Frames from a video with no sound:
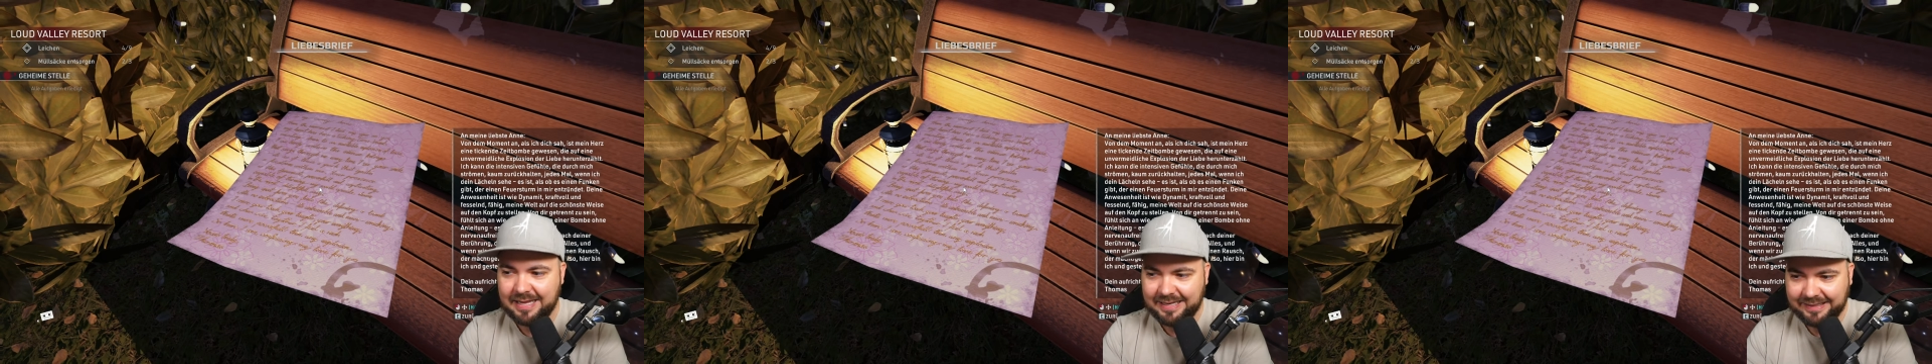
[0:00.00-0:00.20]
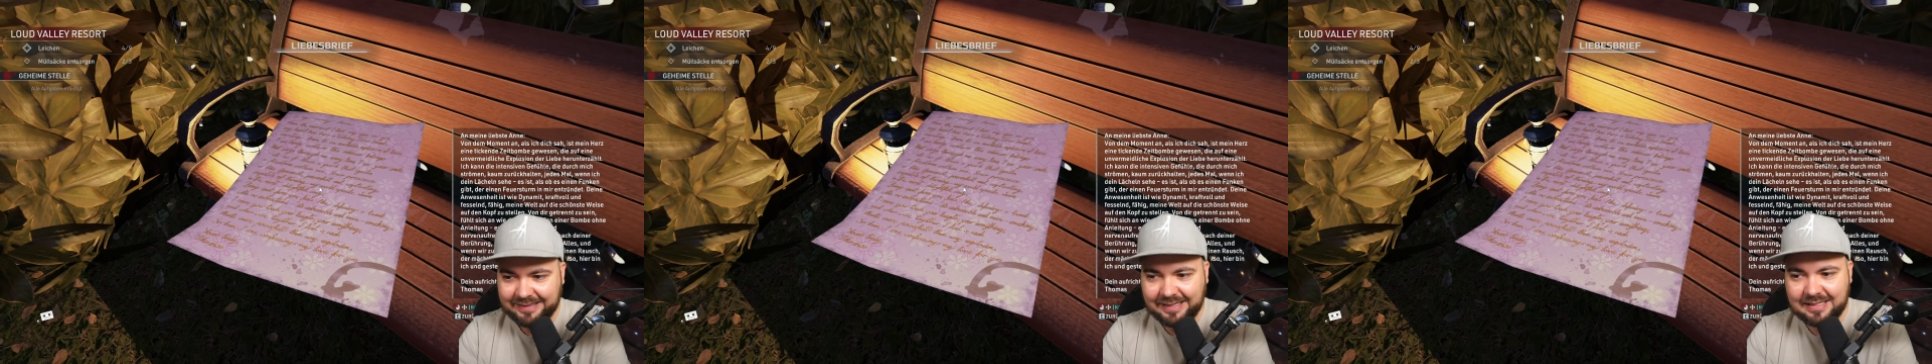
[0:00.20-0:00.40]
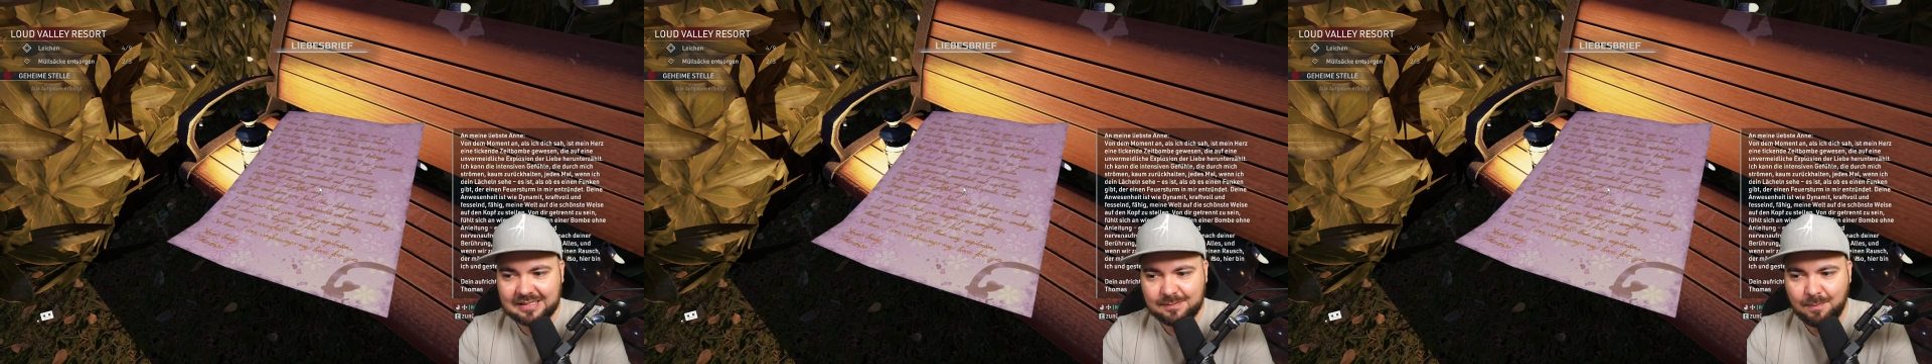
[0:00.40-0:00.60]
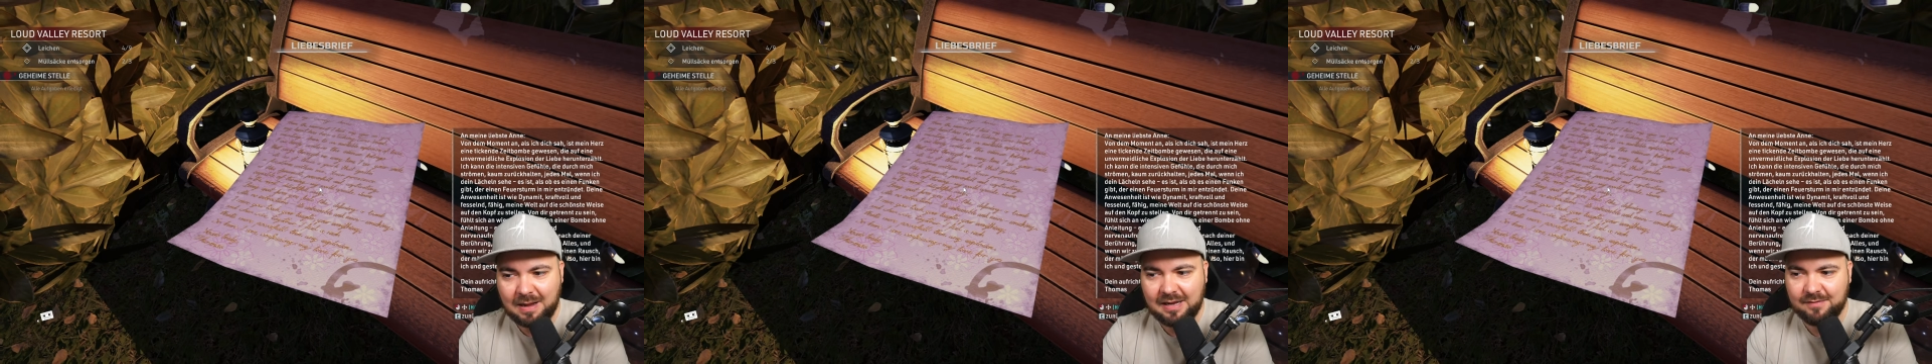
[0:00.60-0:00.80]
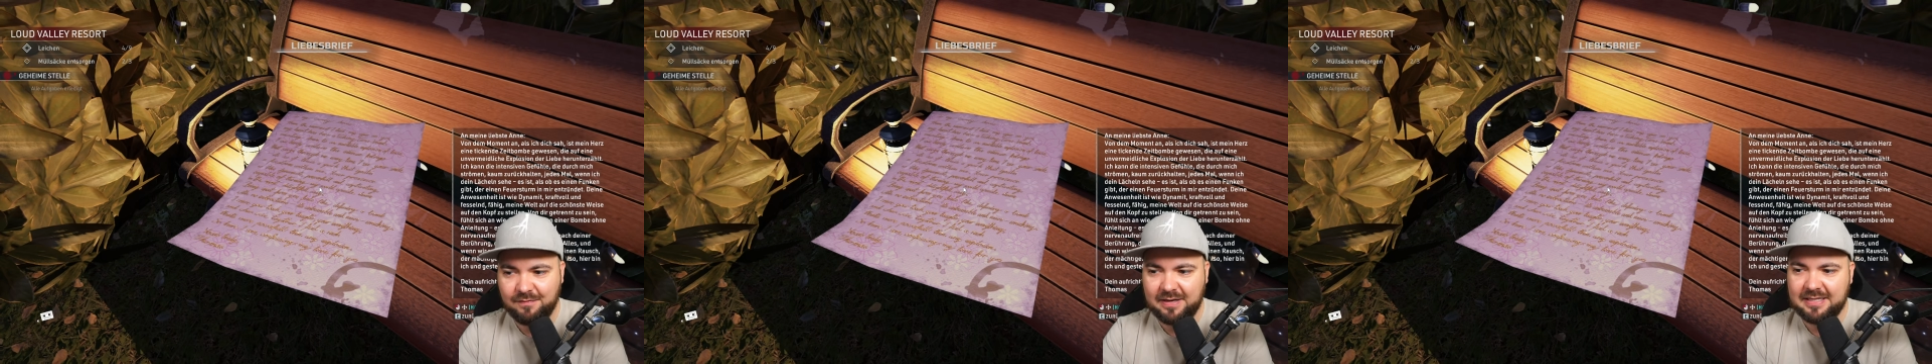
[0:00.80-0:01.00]
Jedes
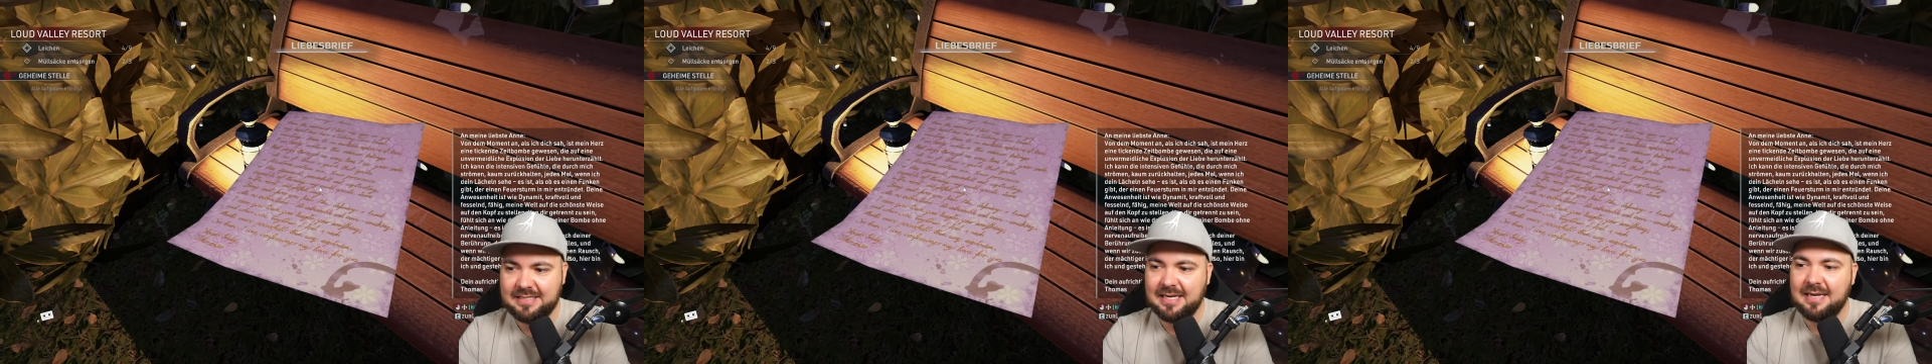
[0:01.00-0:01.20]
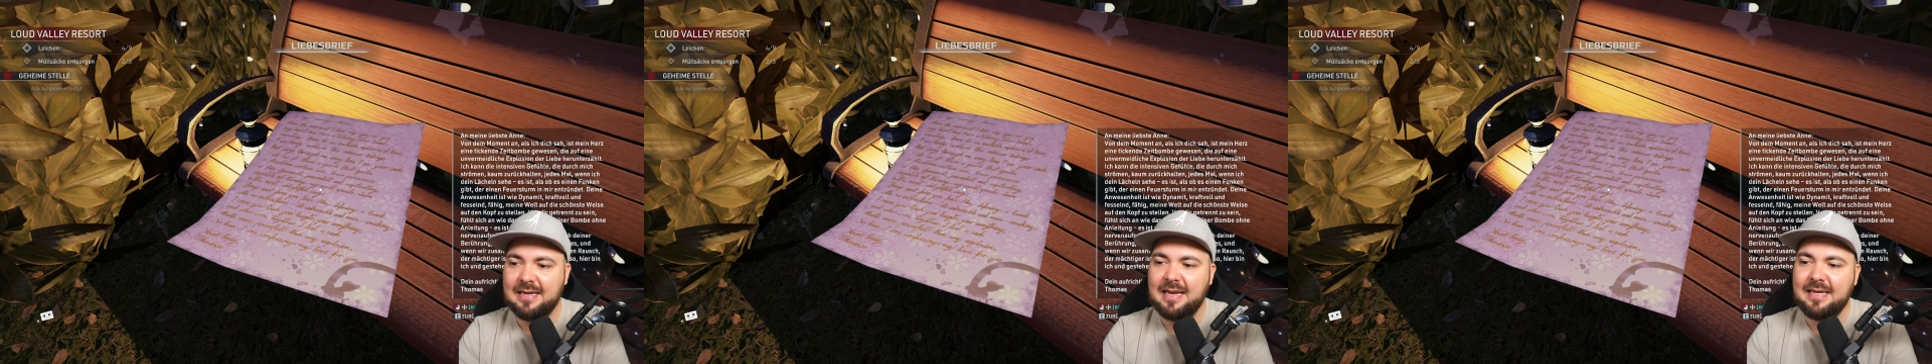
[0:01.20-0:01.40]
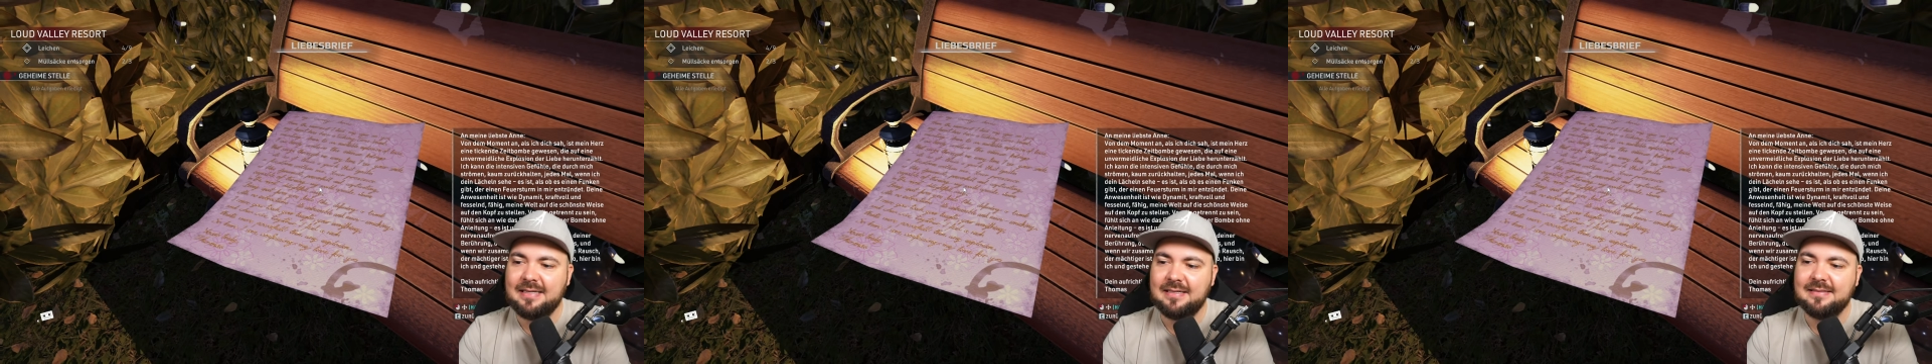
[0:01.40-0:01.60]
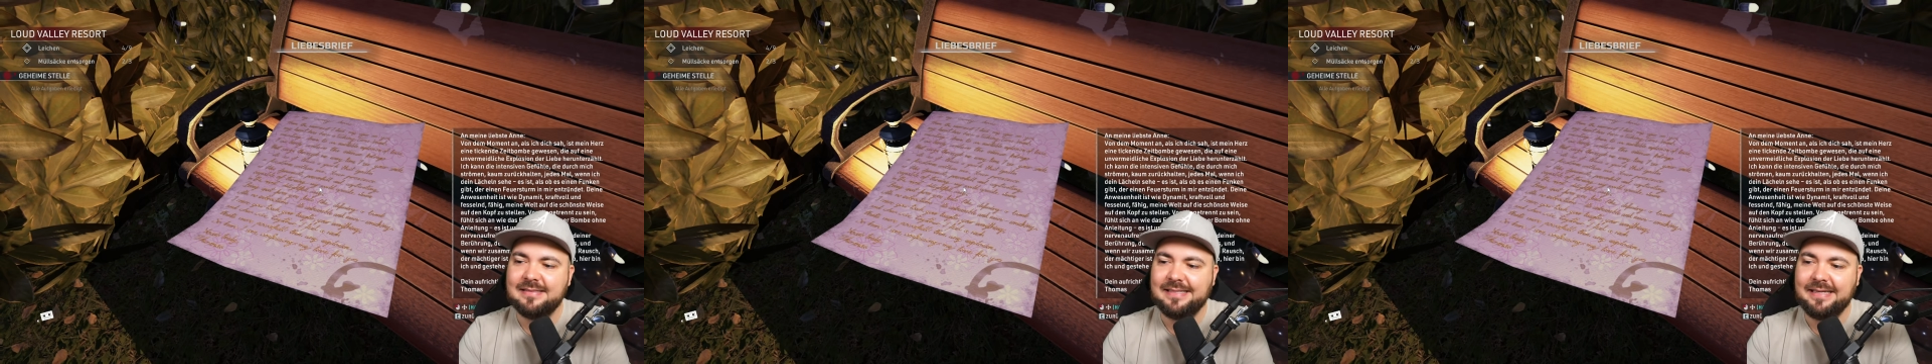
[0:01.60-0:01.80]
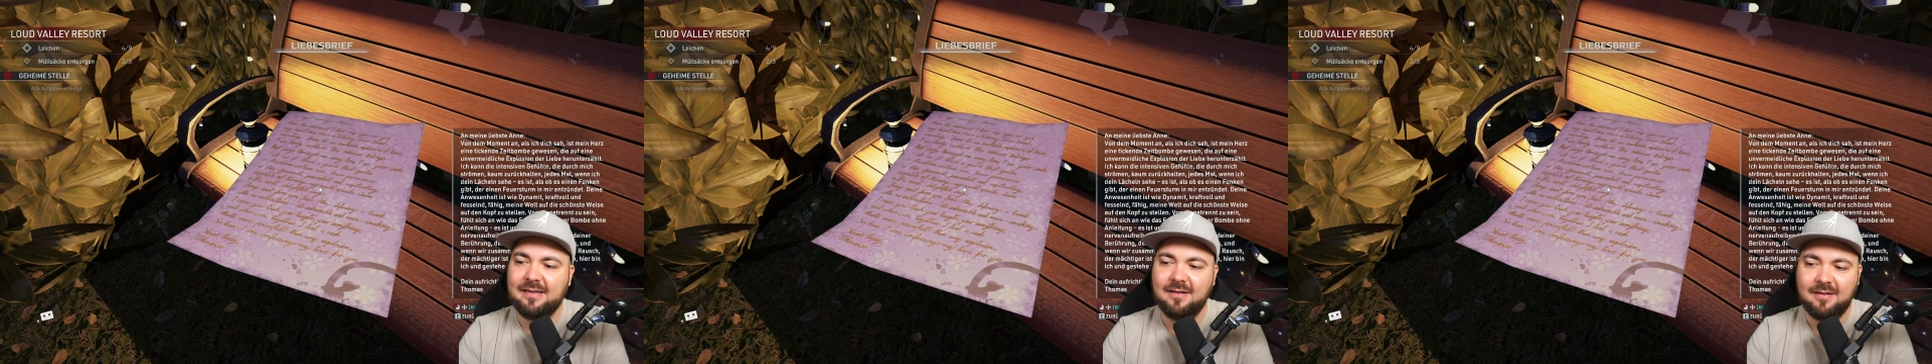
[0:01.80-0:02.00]
Mal, wenn ich dein Lächeln
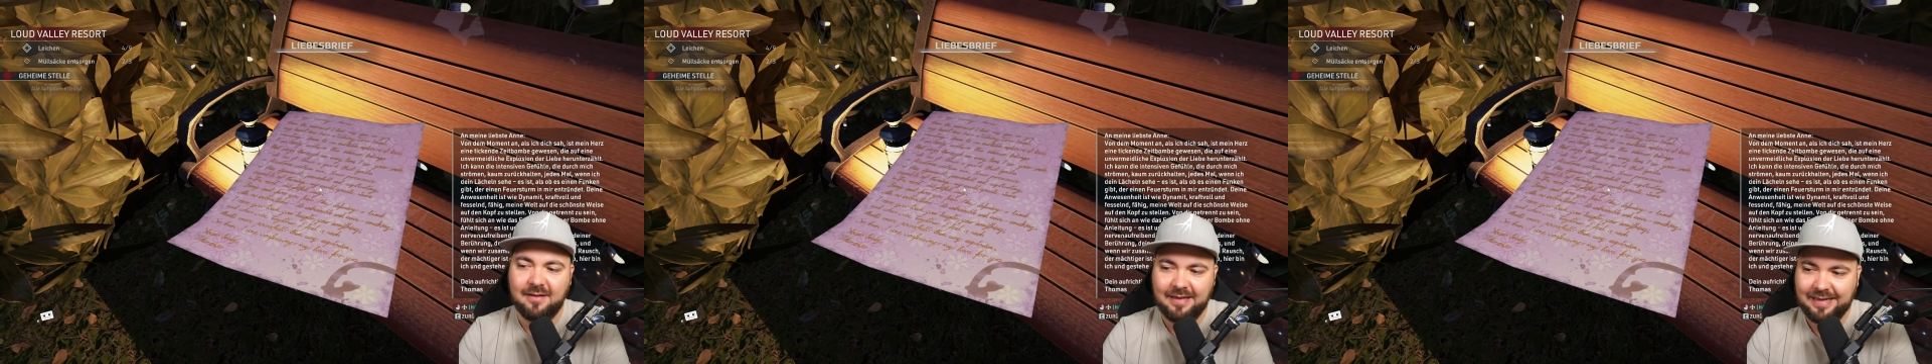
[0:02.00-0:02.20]
sehe,